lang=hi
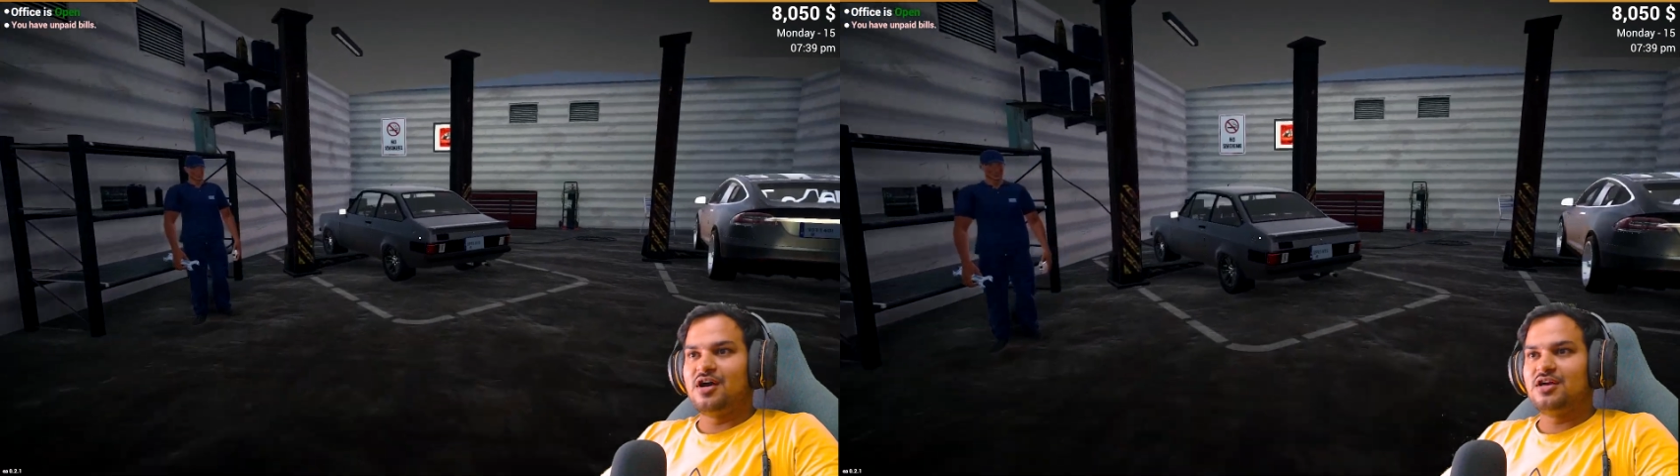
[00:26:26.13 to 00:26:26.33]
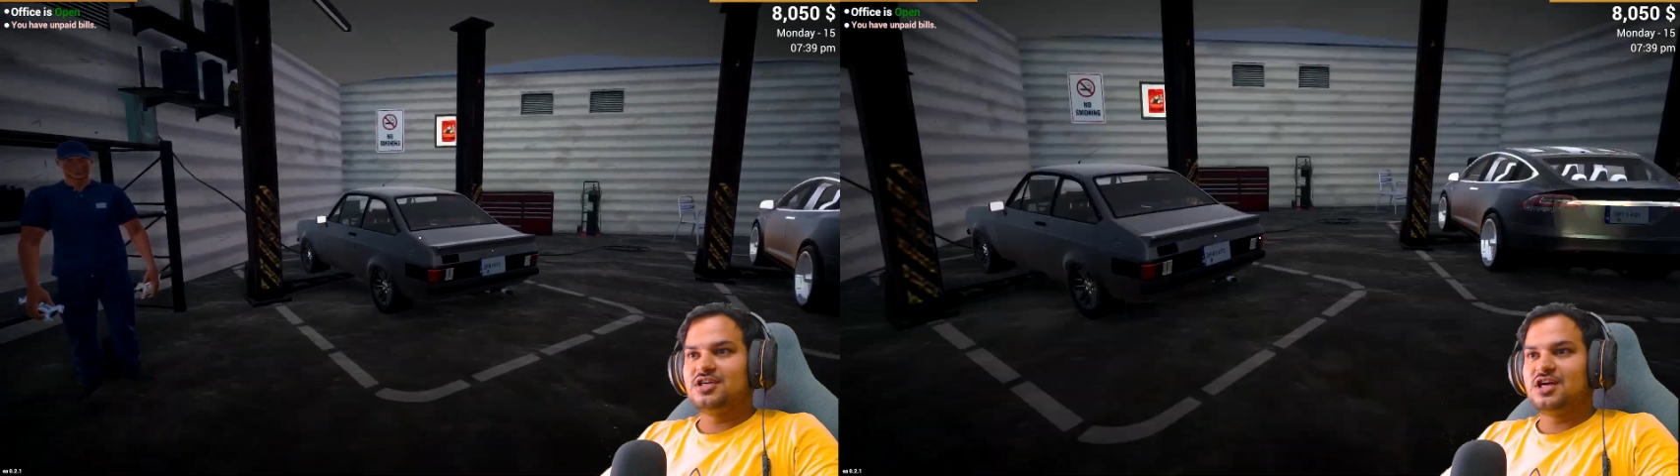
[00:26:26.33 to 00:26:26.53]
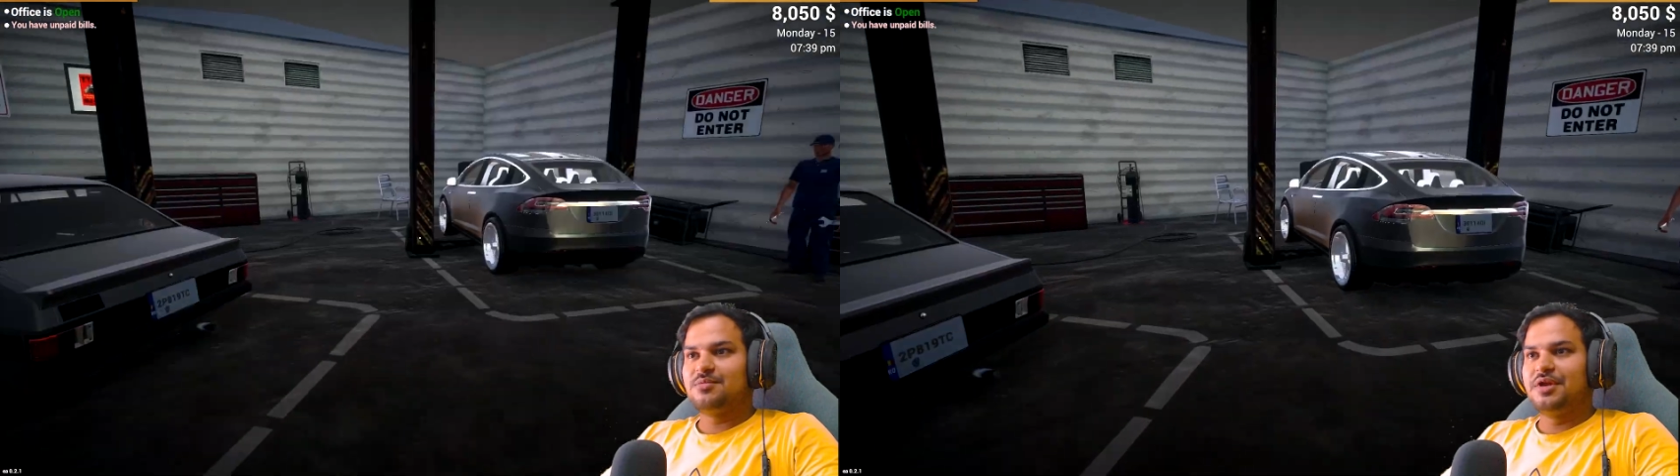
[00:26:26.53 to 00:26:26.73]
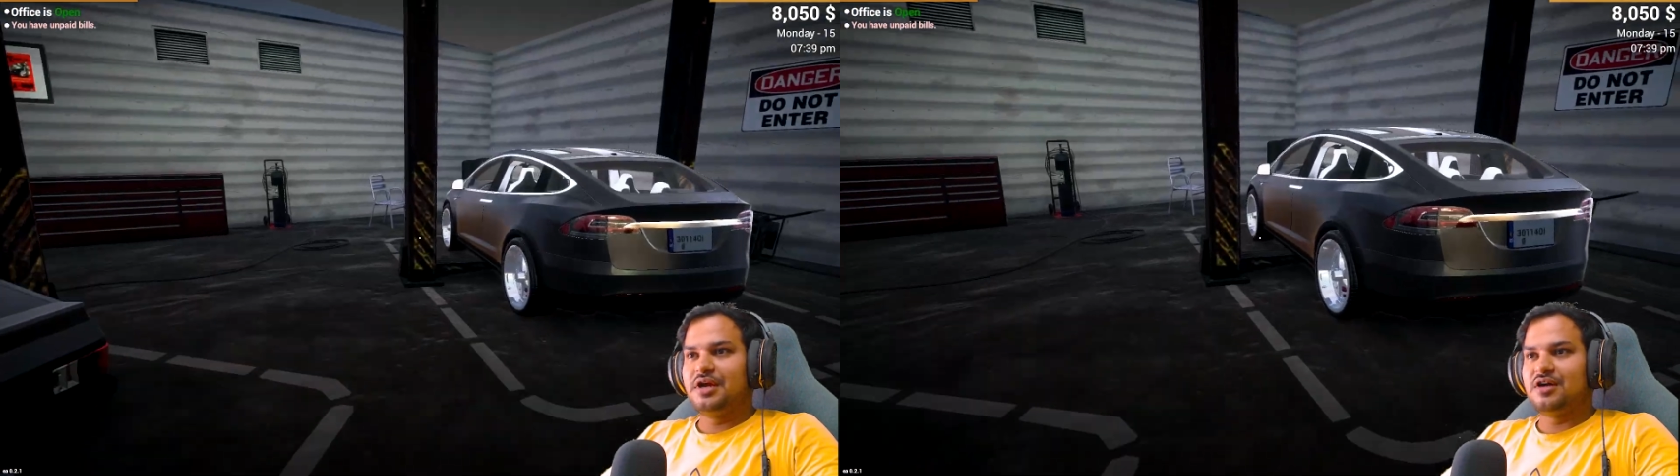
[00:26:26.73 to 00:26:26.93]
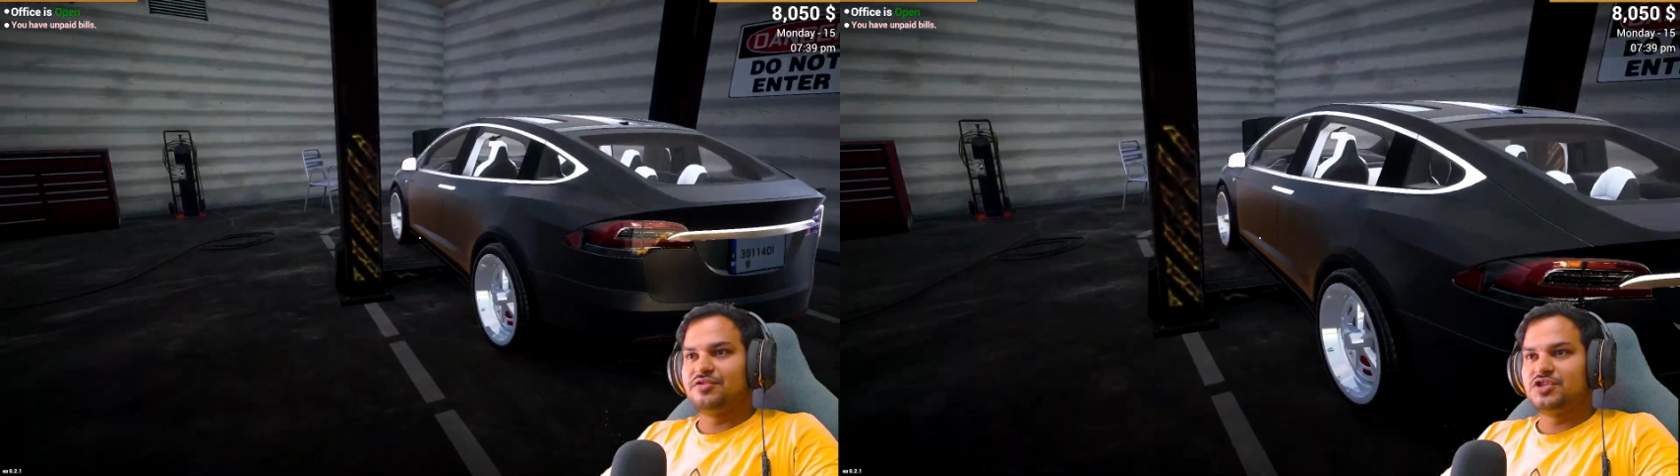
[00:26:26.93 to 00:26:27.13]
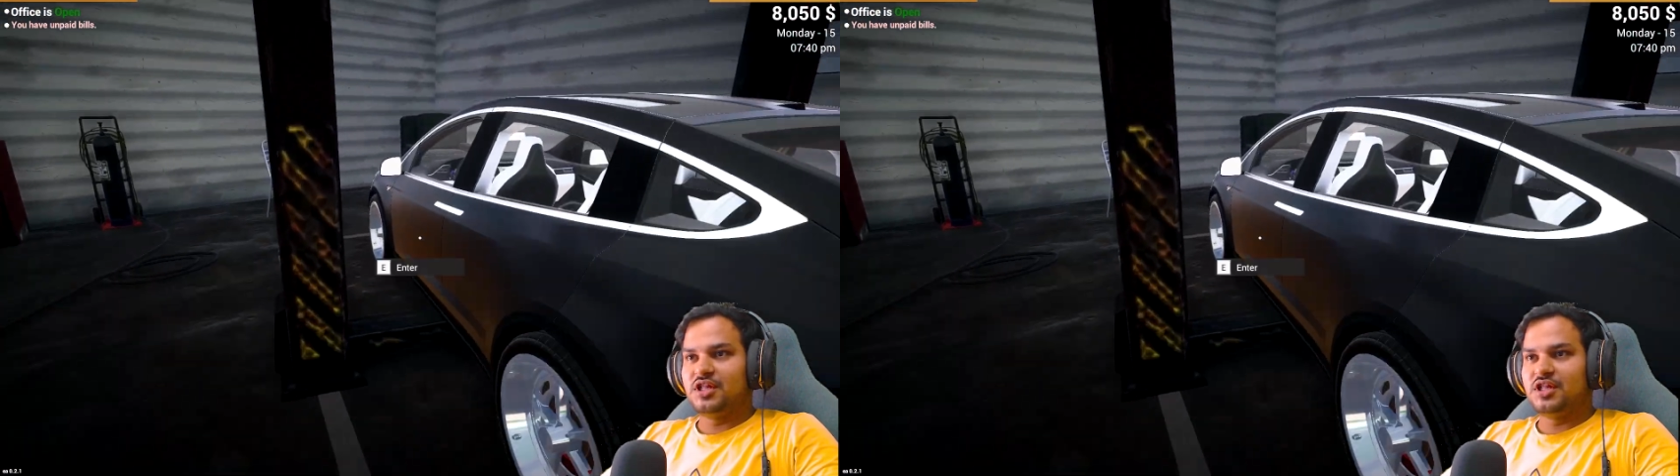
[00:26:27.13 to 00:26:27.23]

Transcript: आठ हज़ार का बिल काफ़ी ज़्यादा